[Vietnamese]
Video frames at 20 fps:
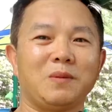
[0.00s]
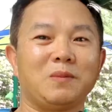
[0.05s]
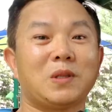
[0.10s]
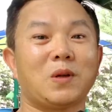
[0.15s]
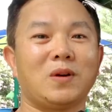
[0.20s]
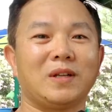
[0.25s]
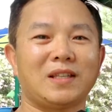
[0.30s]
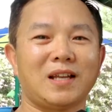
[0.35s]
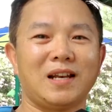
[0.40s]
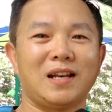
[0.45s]
Chúng
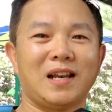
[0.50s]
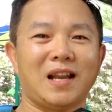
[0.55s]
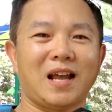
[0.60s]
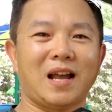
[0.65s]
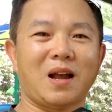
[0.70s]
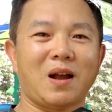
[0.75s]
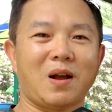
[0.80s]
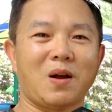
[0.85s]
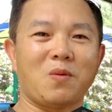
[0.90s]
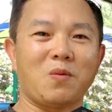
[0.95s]
tôi tên
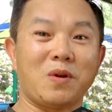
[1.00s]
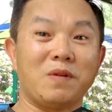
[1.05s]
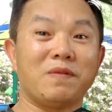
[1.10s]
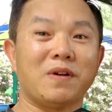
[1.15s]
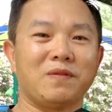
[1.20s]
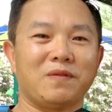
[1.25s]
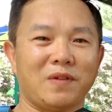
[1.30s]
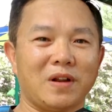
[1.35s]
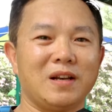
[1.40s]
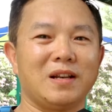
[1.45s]
là Nguyễn
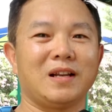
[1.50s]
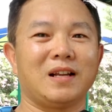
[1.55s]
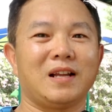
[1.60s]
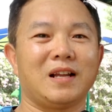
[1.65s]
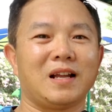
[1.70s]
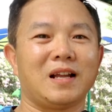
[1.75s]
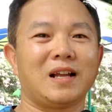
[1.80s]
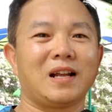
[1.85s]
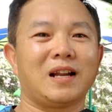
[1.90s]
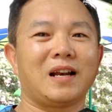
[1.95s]
Văn Vinh,
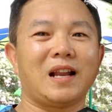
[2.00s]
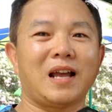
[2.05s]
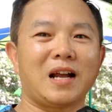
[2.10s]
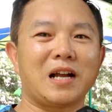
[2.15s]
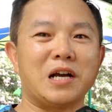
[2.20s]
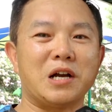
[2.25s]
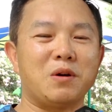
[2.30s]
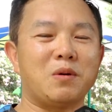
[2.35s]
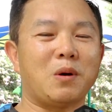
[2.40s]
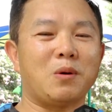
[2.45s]
là
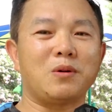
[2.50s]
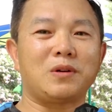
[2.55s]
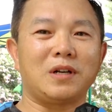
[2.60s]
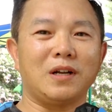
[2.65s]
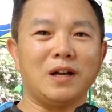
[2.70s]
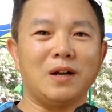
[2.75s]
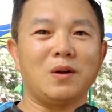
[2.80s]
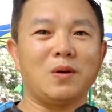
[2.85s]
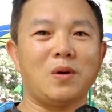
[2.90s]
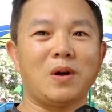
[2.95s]
cựu hội
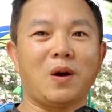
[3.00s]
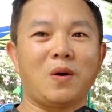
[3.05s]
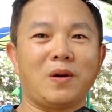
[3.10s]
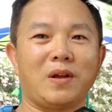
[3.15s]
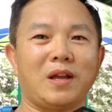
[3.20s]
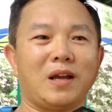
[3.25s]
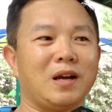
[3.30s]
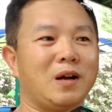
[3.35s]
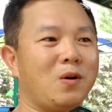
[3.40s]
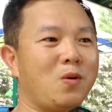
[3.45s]
trưởng của
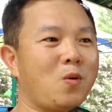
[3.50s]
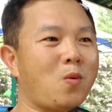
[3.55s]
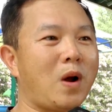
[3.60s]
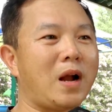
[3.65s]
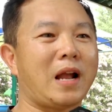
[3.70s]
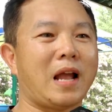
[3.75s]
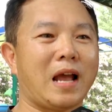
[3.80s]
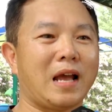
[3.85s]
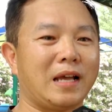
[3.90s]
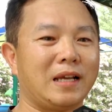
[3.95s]
hội ở hữu
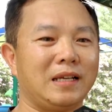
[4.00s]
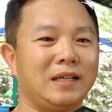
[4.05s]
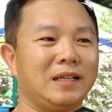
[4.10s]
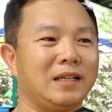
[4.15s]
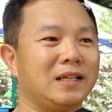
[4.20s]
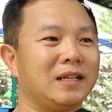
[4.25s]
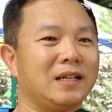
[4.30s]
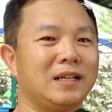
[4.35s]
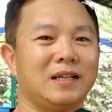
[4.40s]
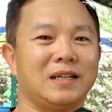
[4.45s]
Quảng Ngãi
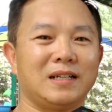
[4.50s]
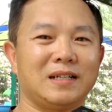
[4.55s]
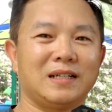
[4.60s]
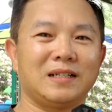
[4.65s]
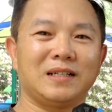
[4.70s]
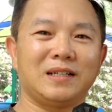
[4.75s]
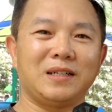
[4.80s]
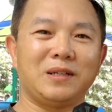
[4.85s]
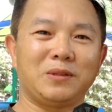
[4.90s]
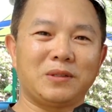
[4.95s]

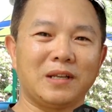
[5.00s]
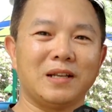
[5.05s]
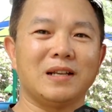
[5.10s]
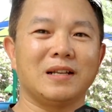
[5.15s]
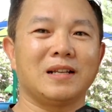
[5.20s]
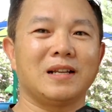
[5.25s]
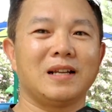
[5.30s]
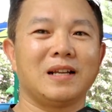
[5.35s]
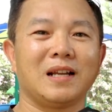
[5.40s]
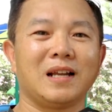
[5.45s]
à, Hiêu Sinh
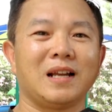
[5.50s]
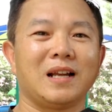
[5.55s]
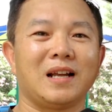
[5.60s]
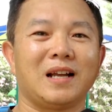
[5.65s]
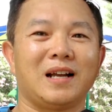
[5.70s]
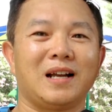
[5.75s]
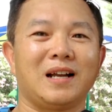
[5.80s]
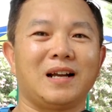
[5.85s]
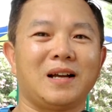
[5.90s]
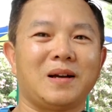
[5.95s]

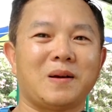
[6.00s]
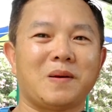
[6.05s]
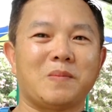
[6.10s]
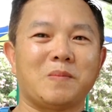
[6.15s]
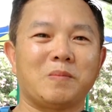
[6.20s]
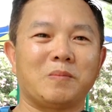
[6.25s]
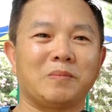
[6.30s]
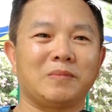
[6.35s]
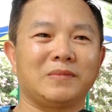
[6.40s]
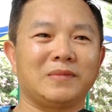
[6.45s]

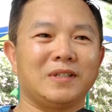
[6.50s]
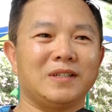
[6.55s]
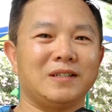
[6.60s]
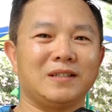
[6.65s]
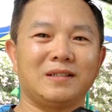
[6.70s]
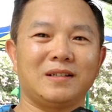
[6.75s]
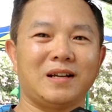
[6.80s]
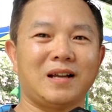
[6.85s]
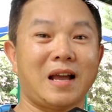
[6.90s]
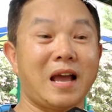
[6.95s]
được
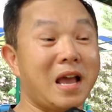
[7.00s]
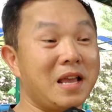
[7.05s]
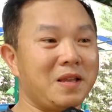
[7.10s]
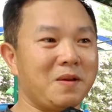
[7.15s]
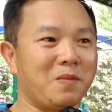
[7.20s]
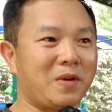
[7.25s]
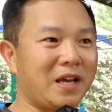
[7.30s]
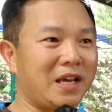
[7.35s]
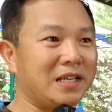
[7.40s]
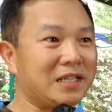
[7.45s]
hai
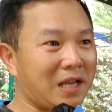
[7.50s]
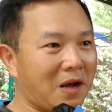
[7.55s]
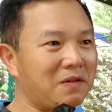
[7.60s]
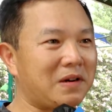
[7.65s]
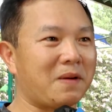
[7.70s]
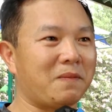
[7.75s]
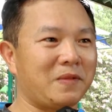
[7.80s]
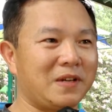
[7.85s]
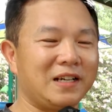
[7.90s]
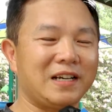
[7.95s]
nhiệm kỳ 6
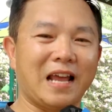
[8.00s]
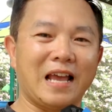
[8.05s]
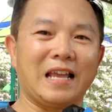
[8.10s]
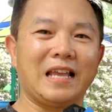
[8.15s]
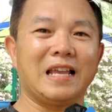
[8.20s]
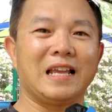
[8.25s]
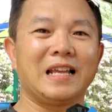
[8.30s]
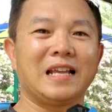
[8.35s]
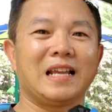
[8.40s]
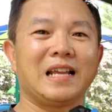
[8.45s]
năm trước đây
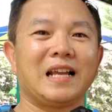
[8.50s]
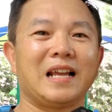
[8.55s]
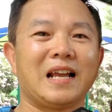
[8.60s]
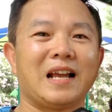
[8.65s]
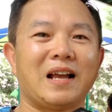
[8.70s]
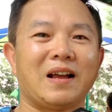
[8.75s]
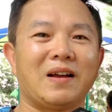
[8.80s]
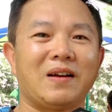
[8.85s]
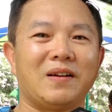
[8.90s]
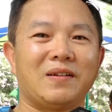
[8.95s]

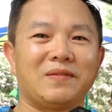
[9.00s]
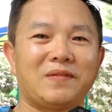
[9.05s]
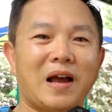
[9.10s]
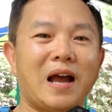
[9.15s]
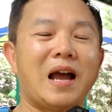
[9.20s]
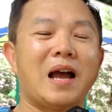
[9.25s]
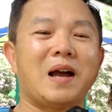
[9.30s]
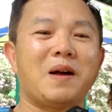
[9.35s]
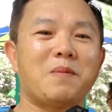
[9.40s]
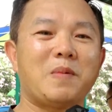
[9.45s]

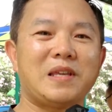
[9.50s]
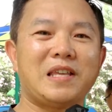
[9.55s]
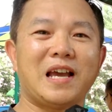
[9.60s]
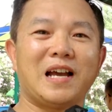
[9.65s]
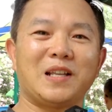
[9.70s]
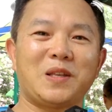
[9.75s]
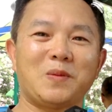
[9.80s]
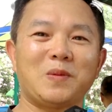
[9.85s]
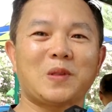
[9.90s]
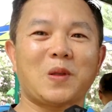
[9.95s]
và bây
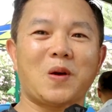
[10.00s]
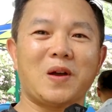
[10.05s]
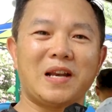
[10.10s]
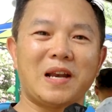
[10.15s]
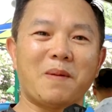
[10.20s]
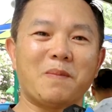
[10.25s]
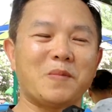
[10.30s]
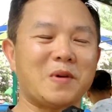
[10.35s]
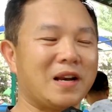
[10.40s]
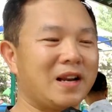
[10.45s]
giờ chúng tôi
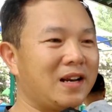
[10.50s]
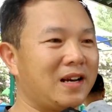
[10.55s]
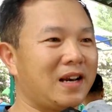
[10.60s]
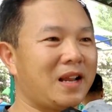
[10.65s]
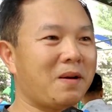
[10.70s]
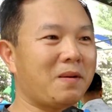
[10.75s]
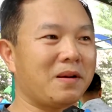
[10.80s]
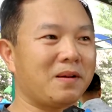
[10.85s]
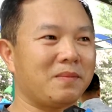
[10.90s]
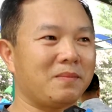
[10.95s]
nằm
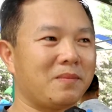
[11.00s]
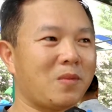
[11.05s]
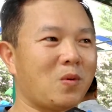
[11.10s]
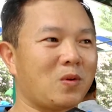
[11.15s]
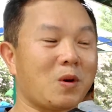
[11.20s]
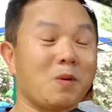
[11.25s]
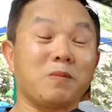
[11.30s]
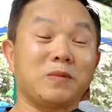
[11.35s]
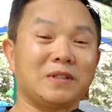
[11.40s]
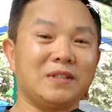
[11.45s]
là một
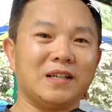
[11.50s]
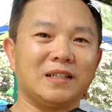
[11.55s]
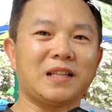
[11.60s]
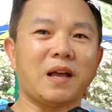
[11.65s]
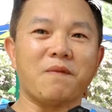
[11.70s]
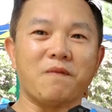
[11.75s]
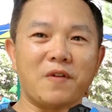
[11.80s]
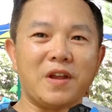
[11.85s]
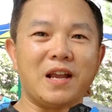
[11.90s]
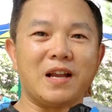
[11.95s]
trong những
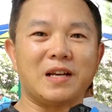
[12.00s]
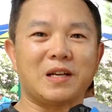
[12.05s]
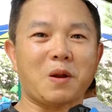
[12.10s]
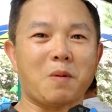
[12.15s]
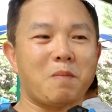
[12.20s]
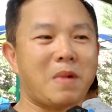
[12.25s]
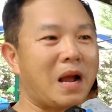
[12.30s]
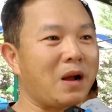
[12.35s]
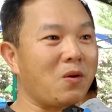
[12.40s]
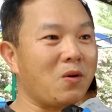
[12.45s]
thành viên
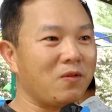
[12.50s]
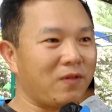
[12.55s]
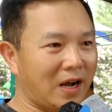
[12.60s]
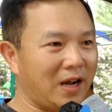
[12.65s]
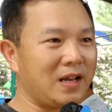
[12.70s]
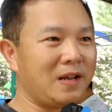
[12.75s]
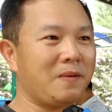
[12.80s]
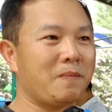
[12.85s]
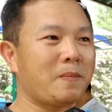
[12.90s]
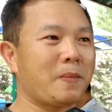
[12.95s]
trong ban cố vấn.